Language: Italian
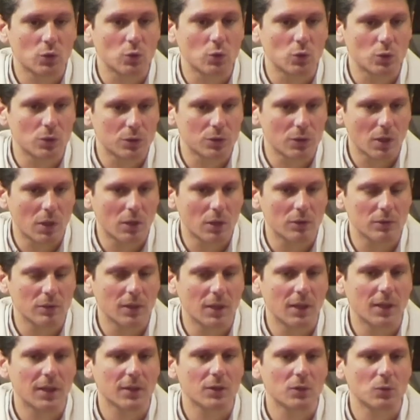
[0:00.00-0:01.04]
sul trono
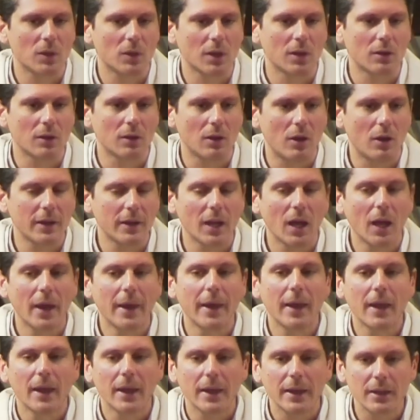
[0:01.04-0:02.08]
della sua gloria
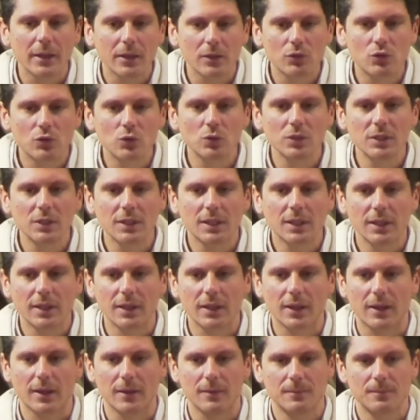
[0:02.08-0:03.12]
e
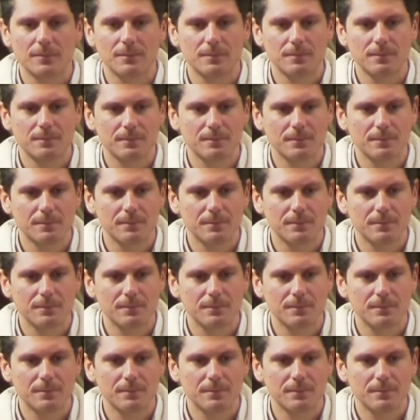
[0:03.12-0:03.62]
giudicherà